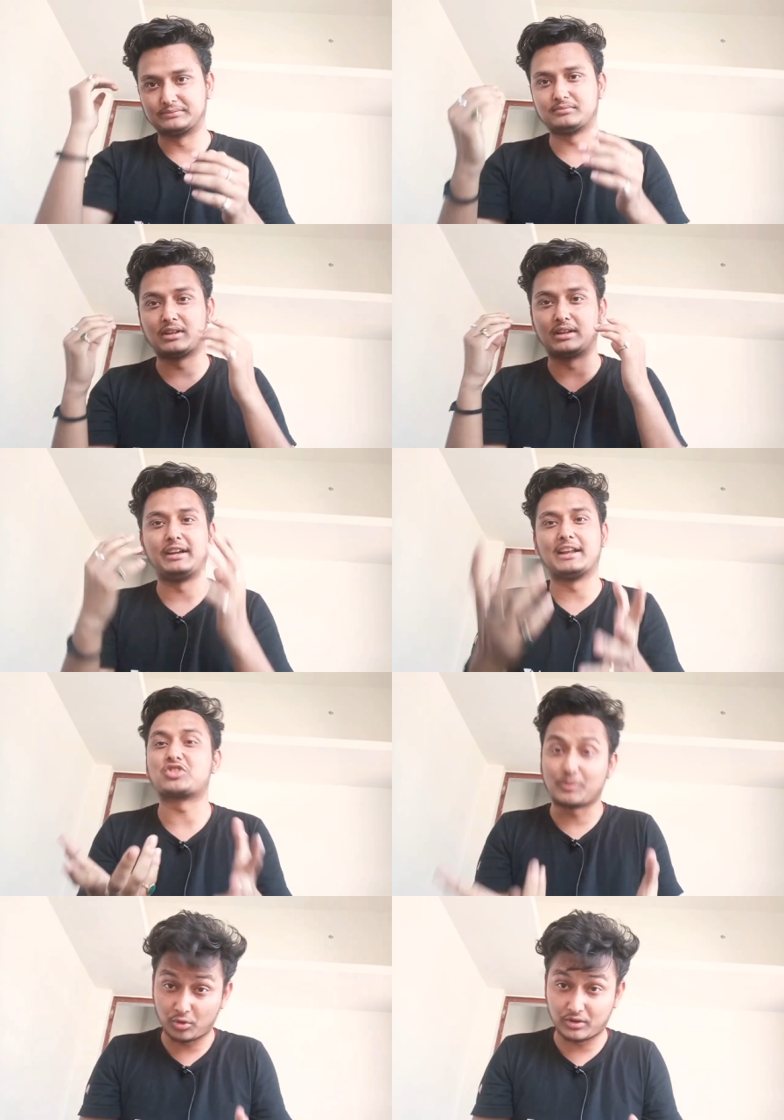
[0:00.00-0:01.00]
इंडिया को
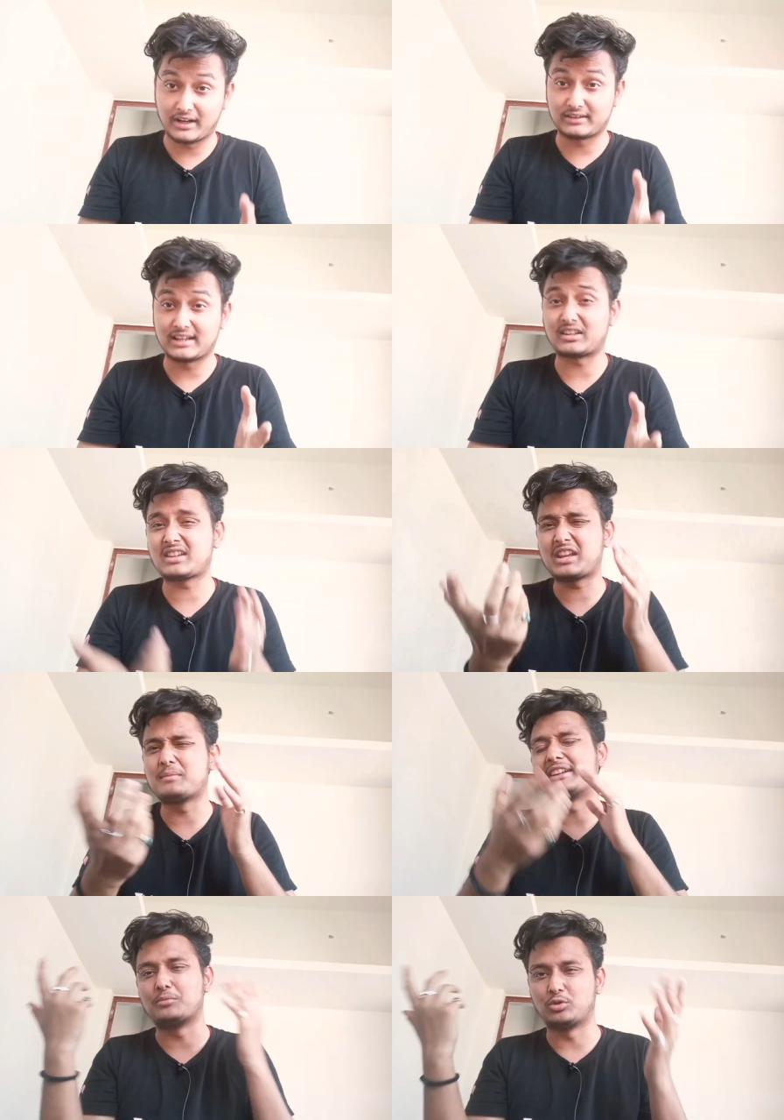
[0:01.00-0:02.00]
सपोर्ट नहीं करता तरह तरह की
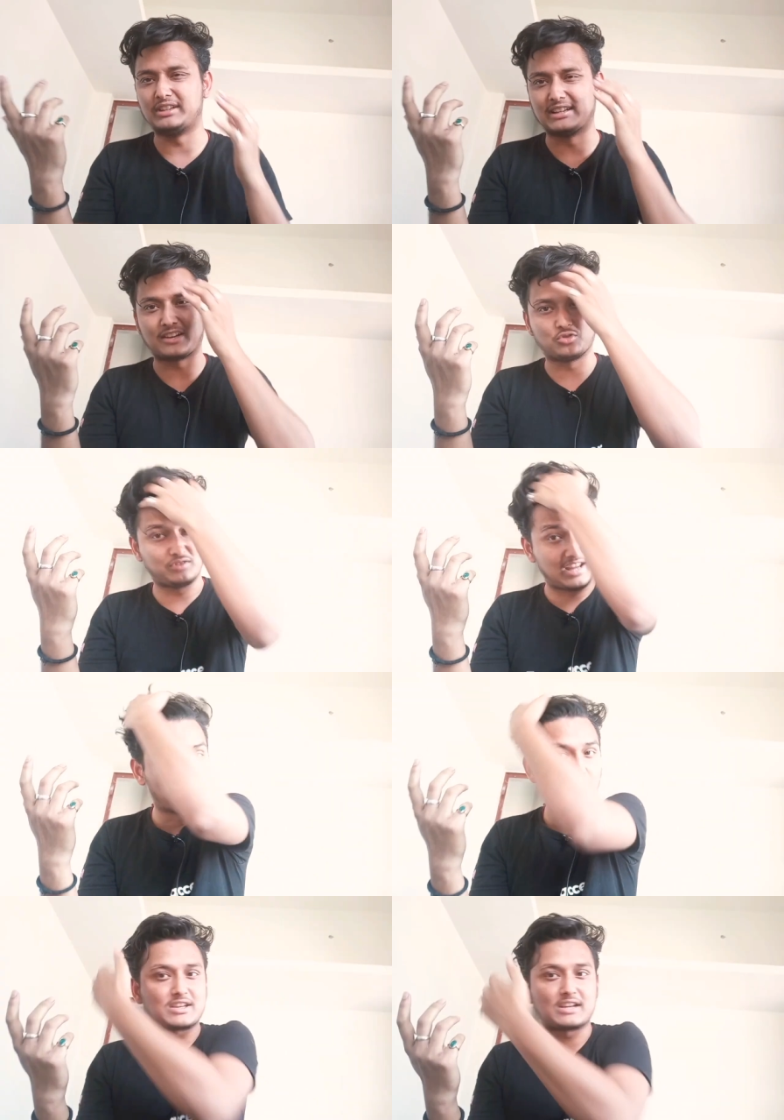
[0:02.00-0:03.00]
बातें बोल दी यार जो नहीं
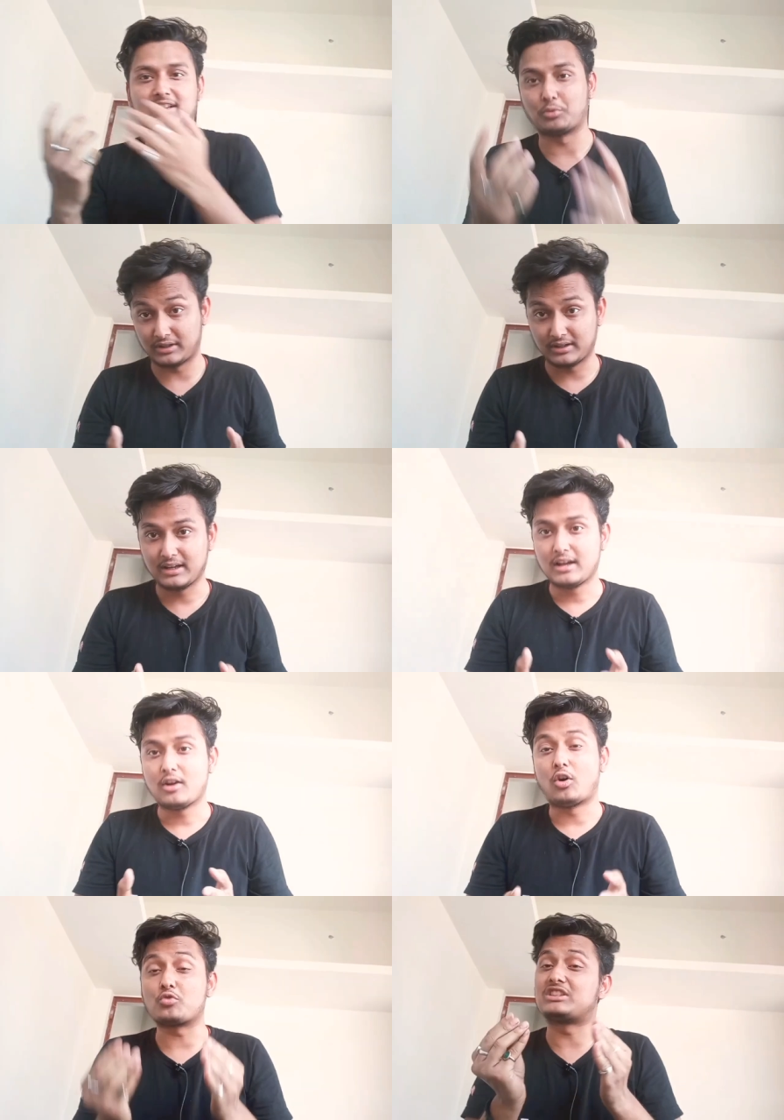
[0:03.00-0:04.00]
बोलना चाहिए था मुझे
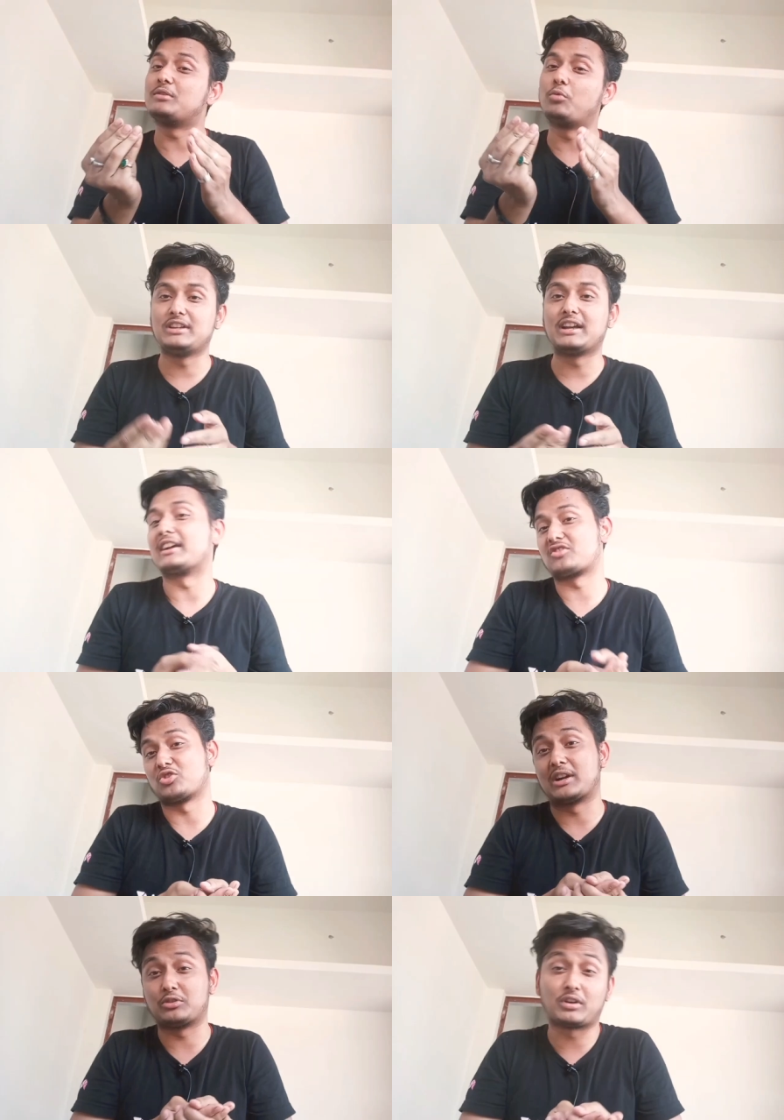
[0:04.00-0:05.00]
और उसने भी बोल दिया कि अक्षय
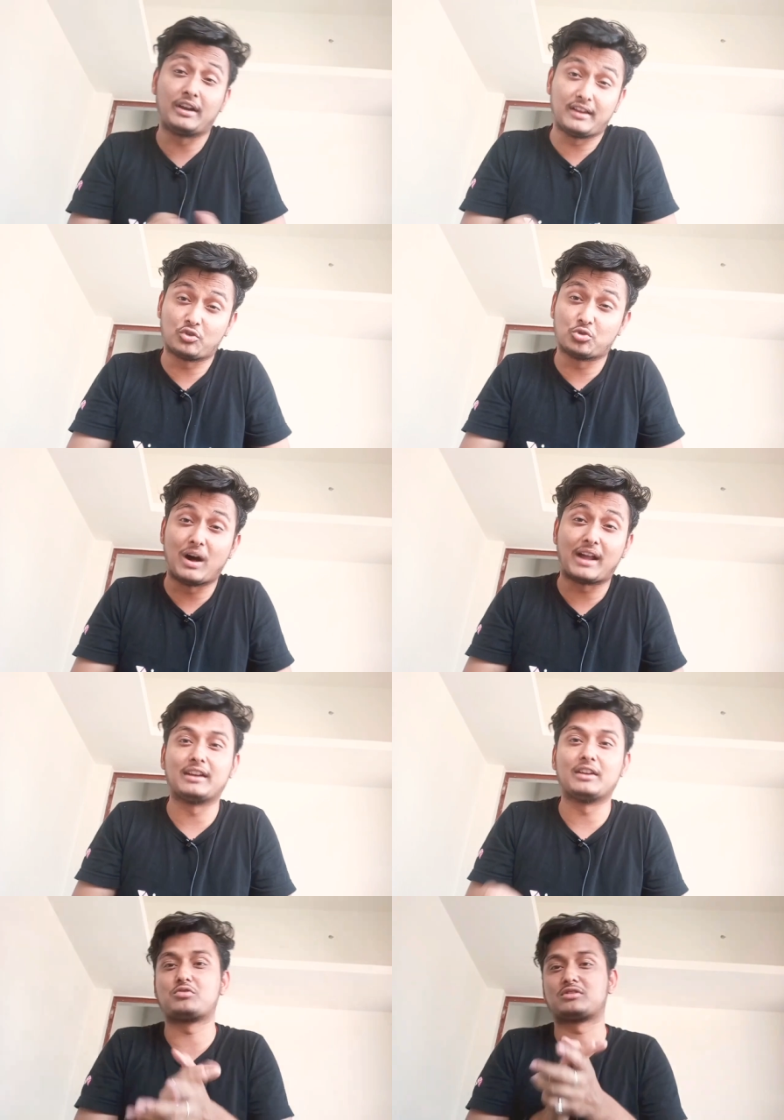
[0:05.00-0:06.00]
कुमार तो कनेडियन कुमार
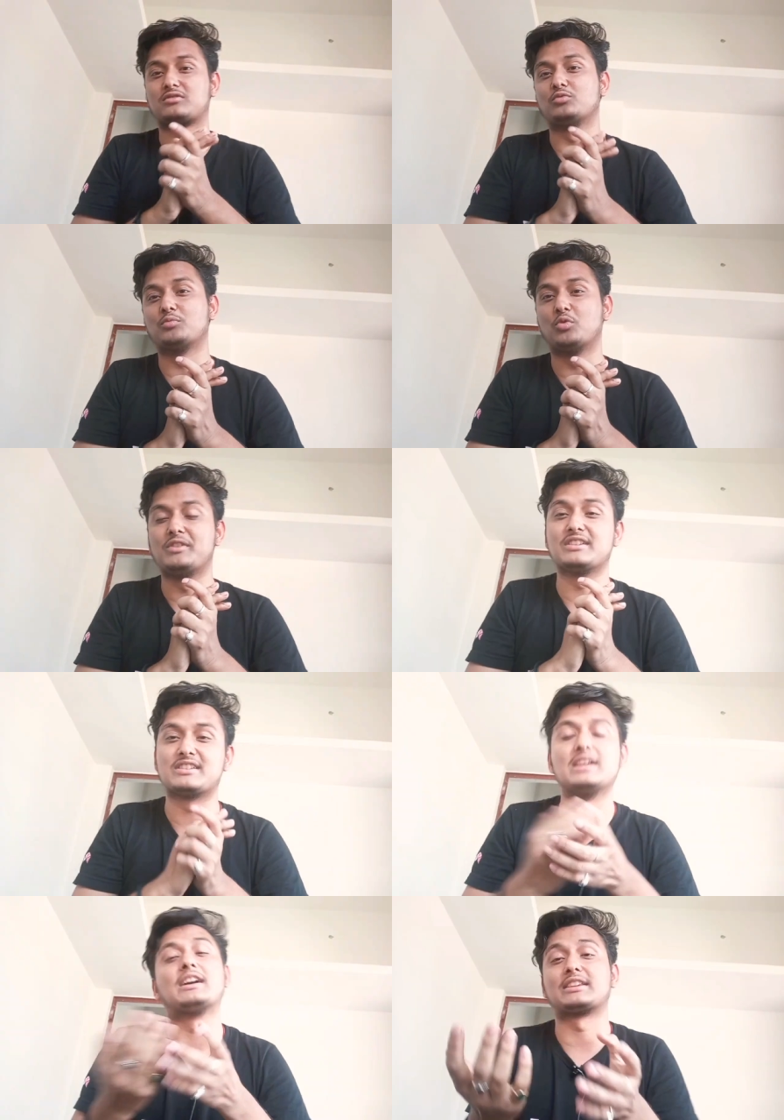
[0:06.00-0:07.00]
है उस वो मूवीज़
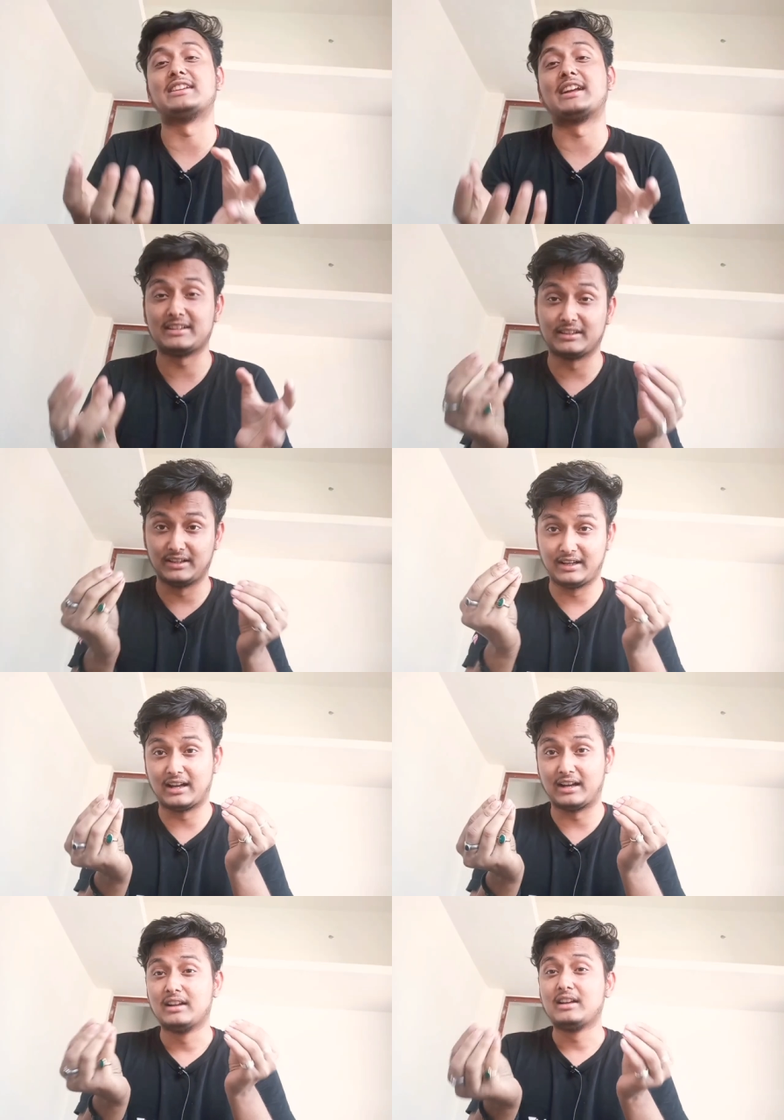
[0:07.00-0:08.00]
इसलिए करता है ताकि इंडिया